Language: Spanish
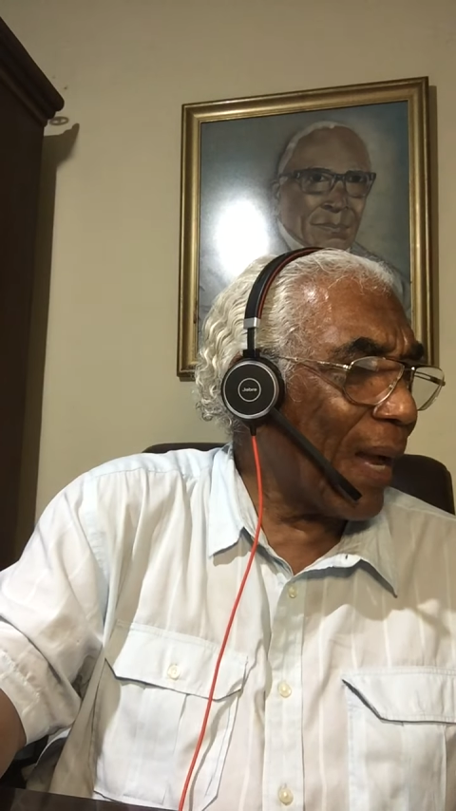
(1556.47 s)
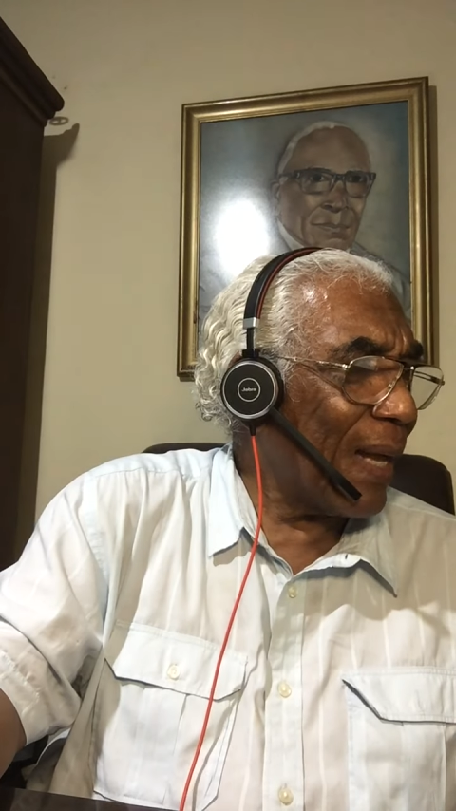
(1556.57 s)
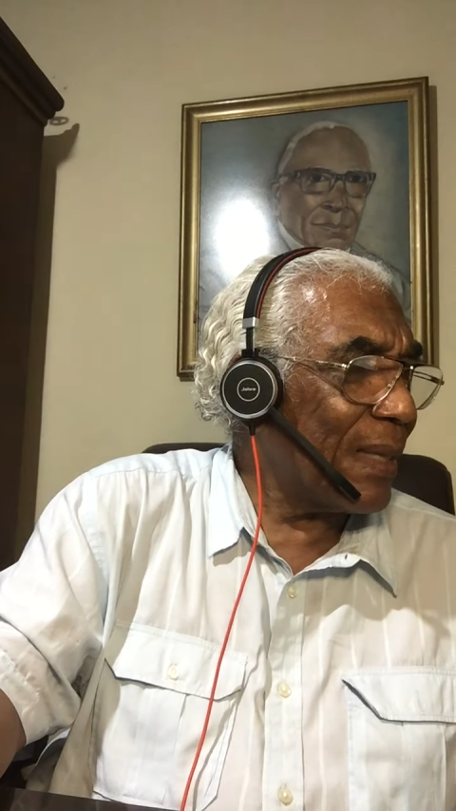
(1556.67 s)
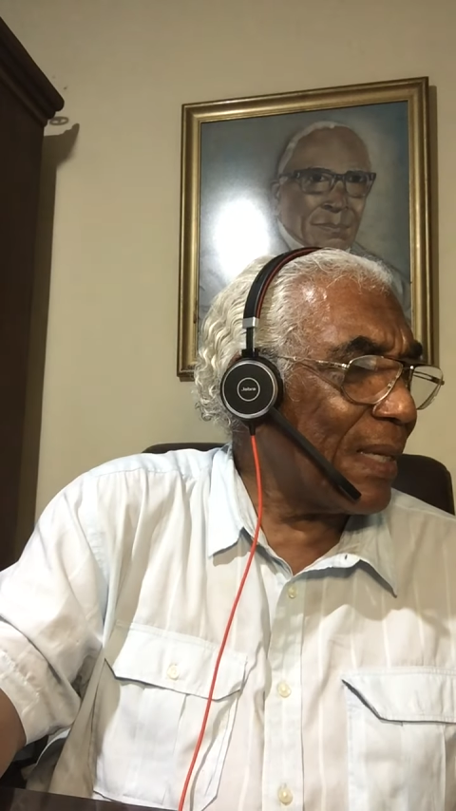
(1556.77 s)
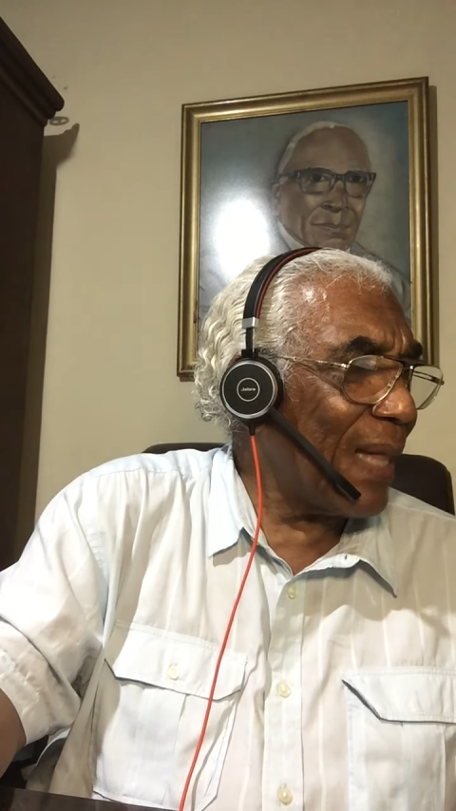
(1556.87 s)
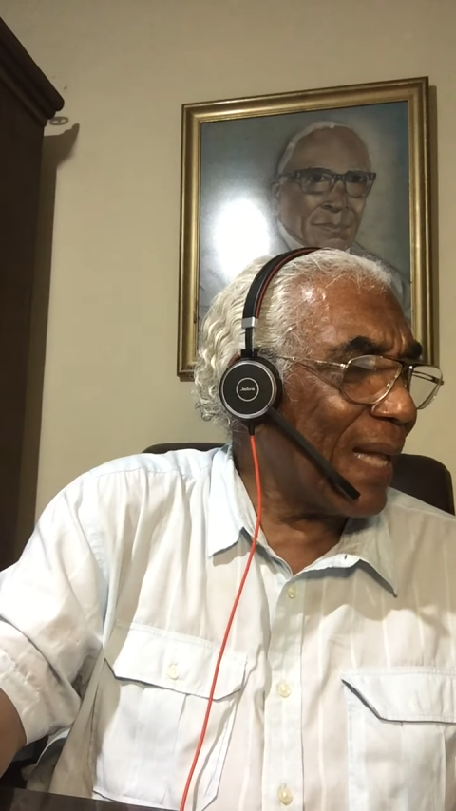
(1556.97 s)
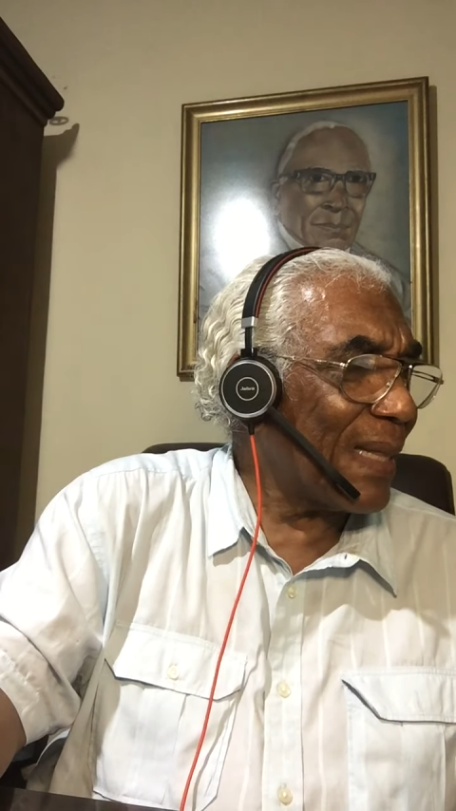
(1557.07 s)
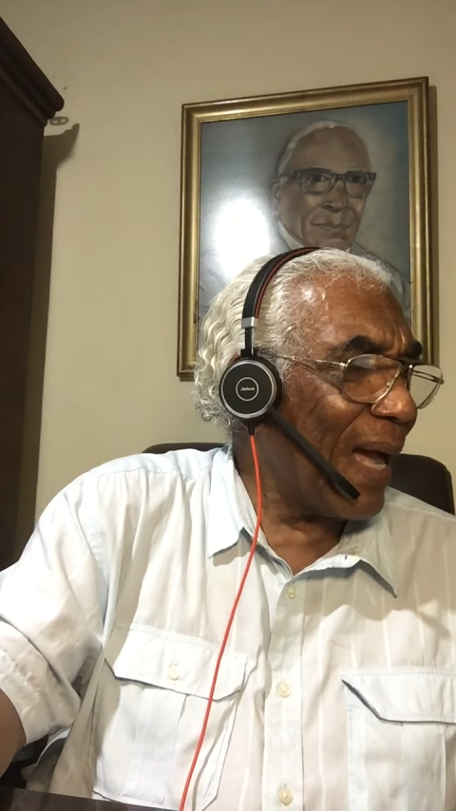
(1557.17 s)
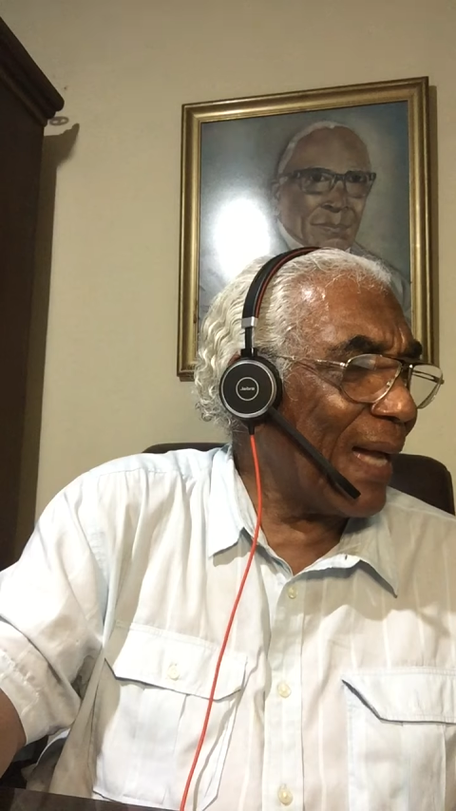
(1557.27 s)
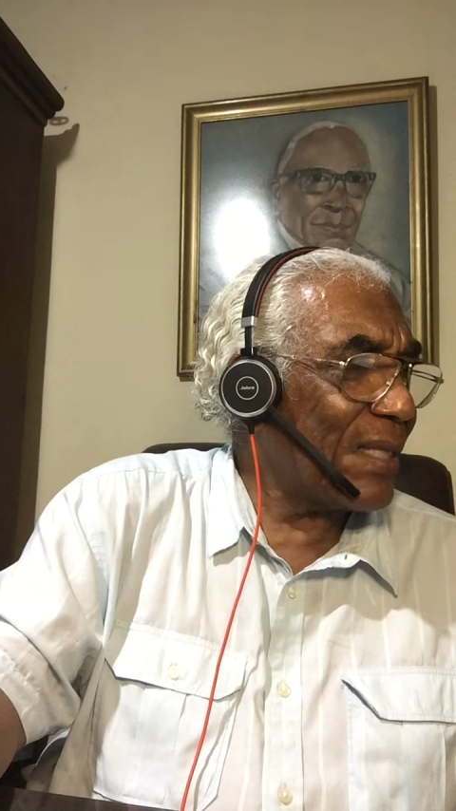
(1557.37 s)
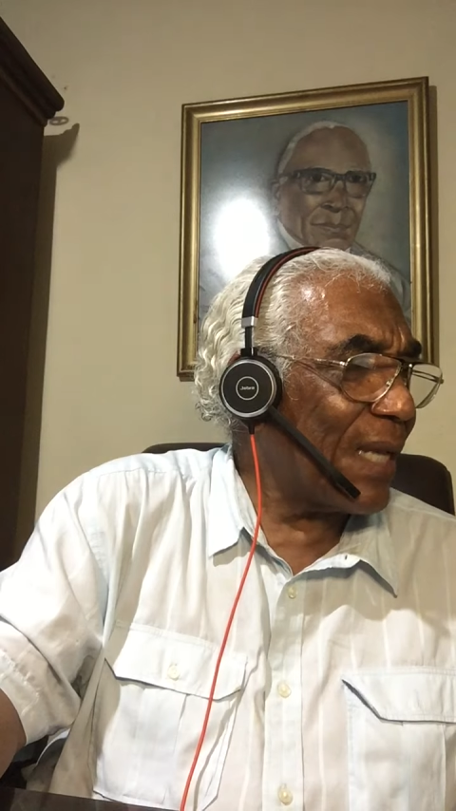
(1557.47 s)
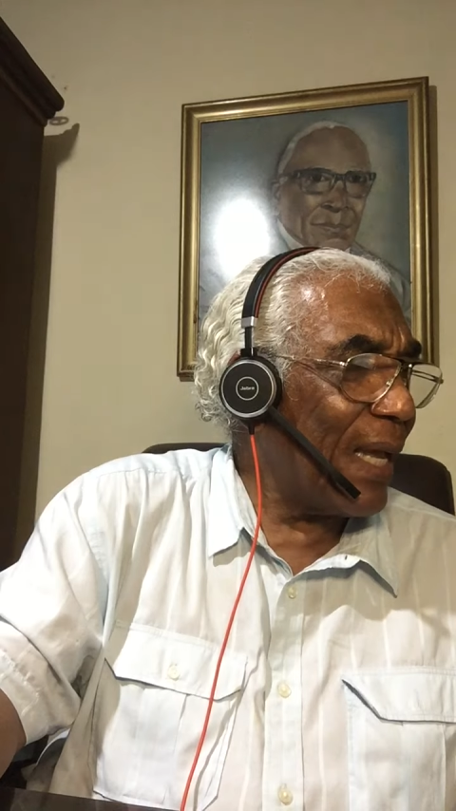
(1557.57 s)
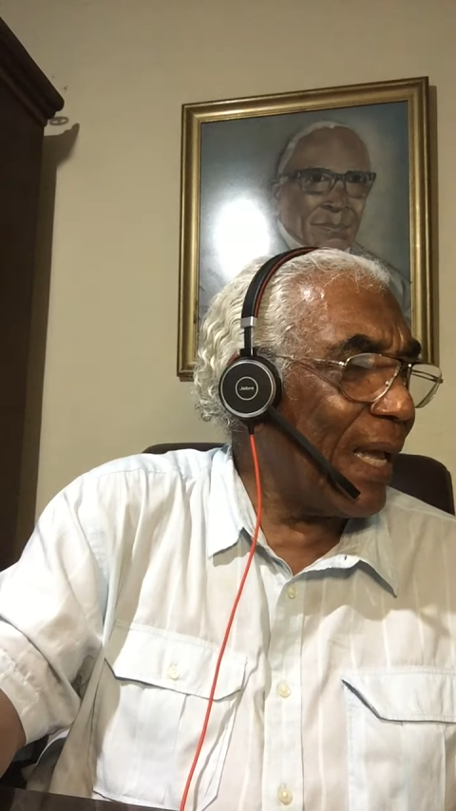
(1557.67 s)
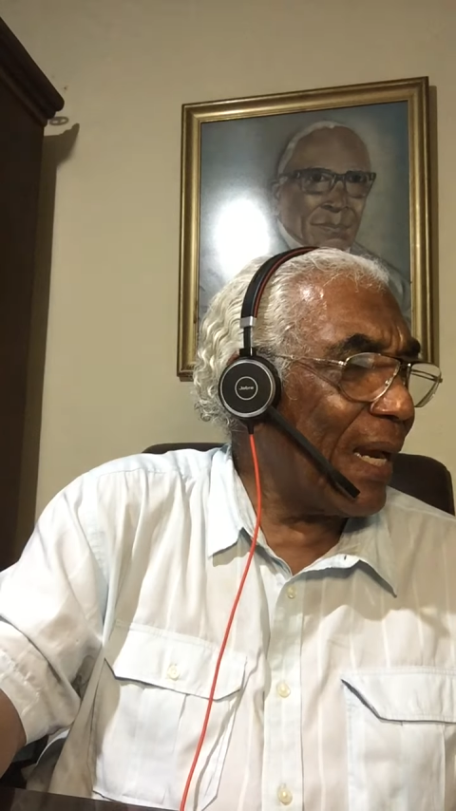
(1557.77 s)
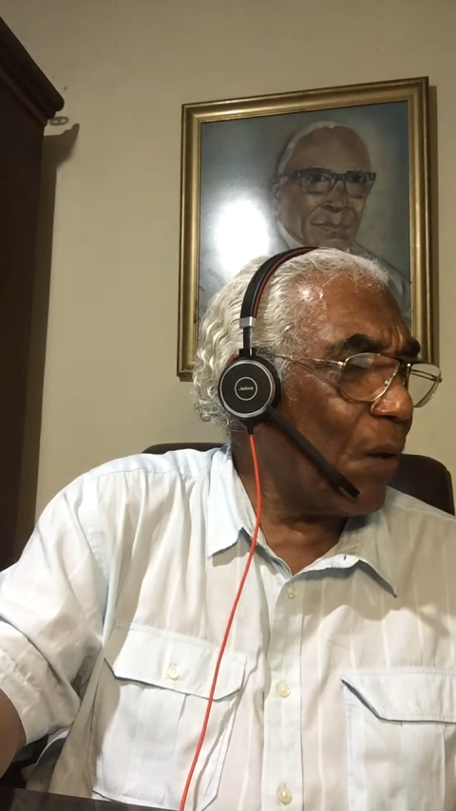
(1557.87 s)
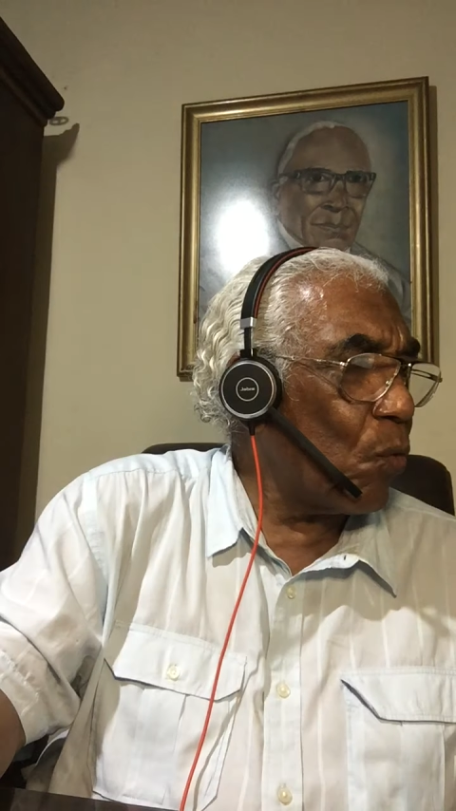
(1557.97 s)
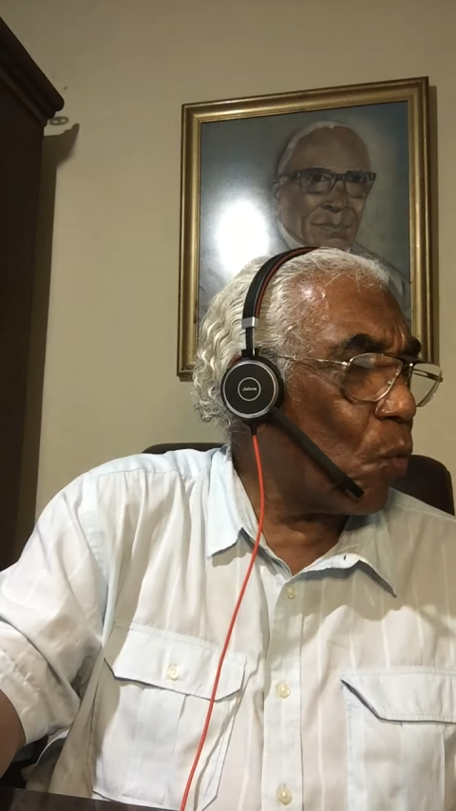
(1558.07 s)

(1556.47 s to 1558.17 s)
La cantidad H era un